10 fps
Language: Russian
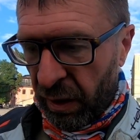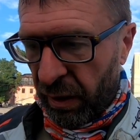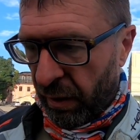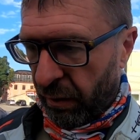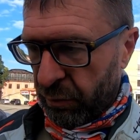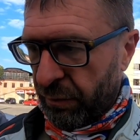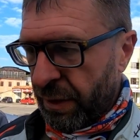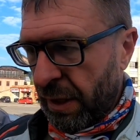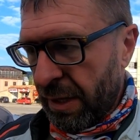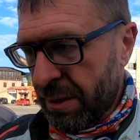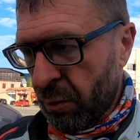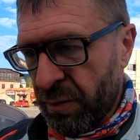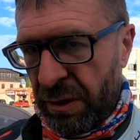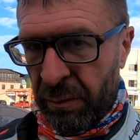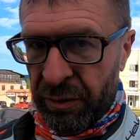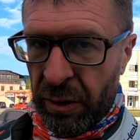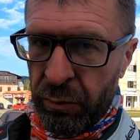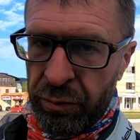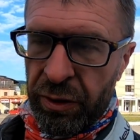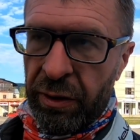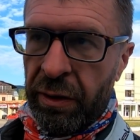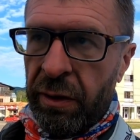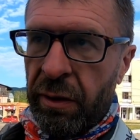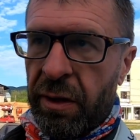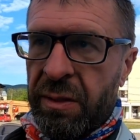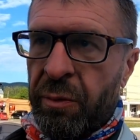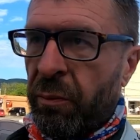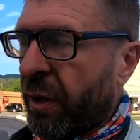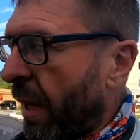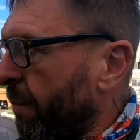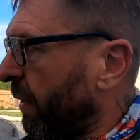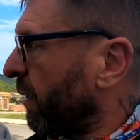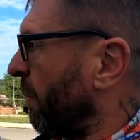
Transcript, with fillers: А, вот давайте остановимся там, где люди, и разобьем кемпинг.